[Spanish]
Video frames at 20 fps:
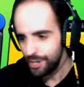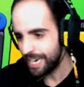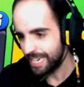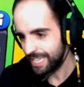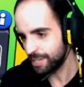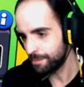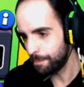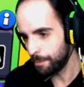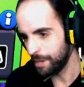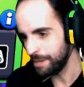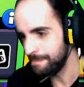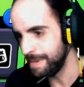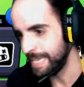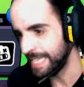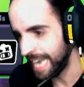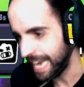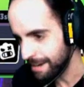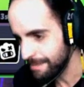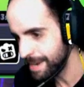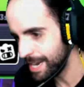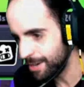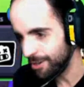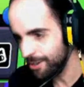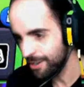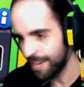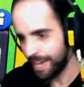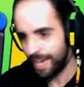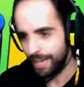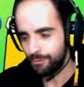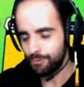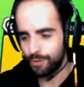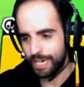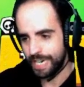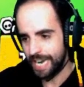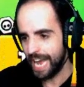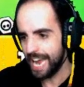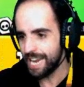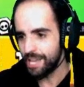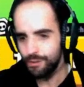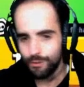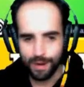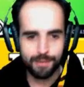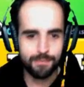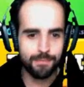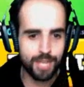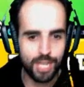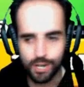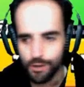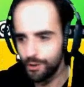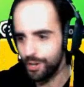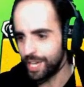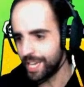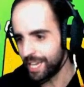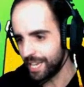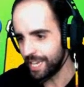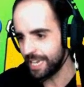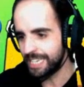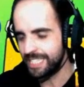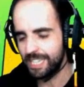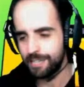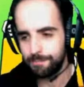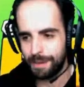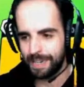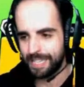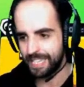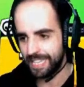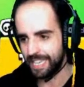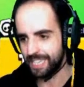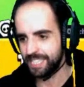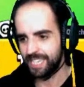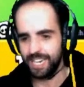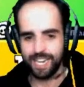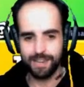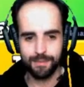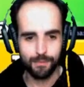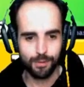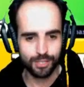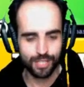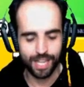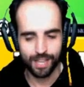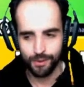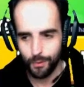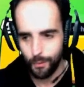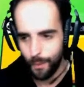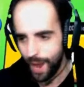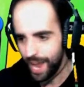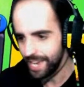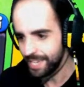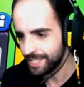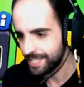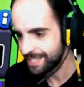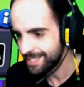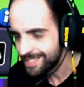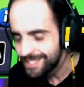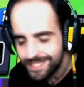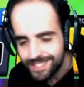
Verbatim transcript: Y gracias por invitarme, ¿no? Y a tu canal y yo al mío y estas partidas que le hemos eh. dado guays.